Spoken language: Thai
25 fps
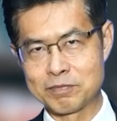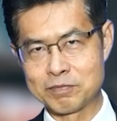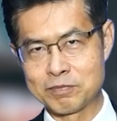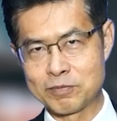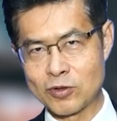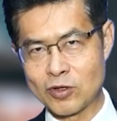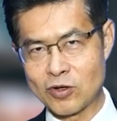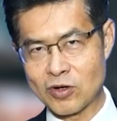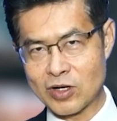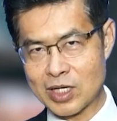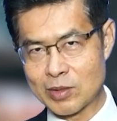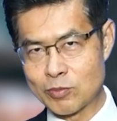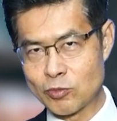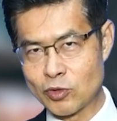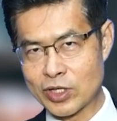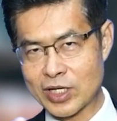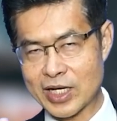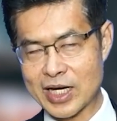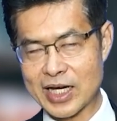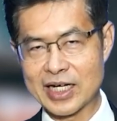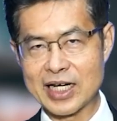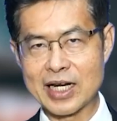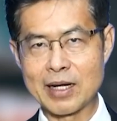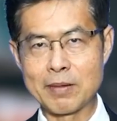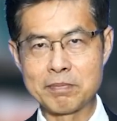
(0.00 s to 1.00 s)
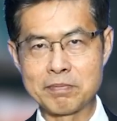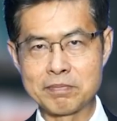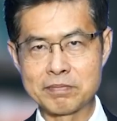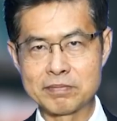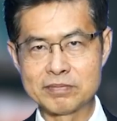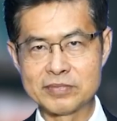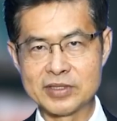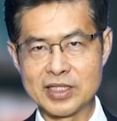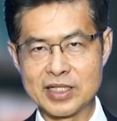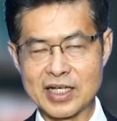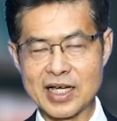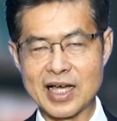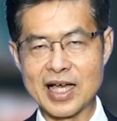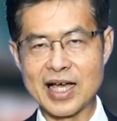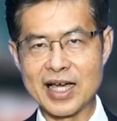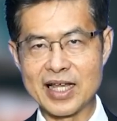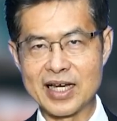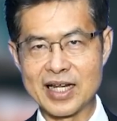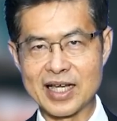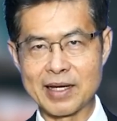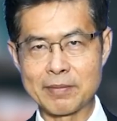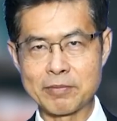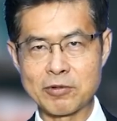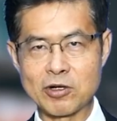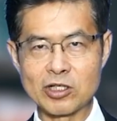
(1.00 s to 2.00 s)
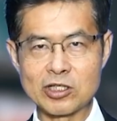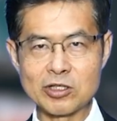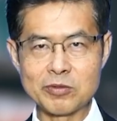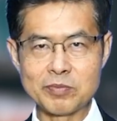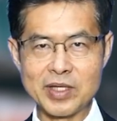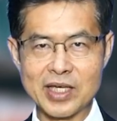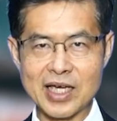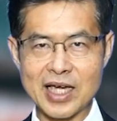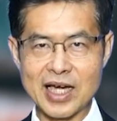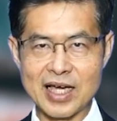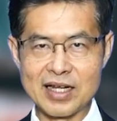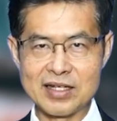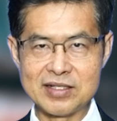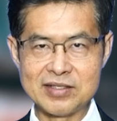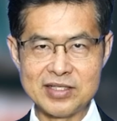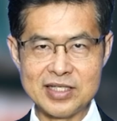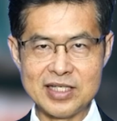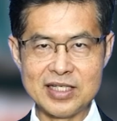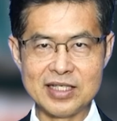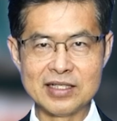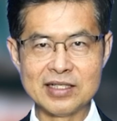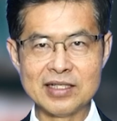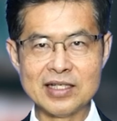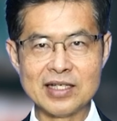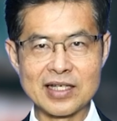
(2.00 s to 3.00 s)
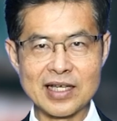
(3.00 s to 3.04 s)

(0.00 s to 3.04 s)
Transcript: พอกระบวนการทำสินค้านะครับ ก็ต้องมีการฉีด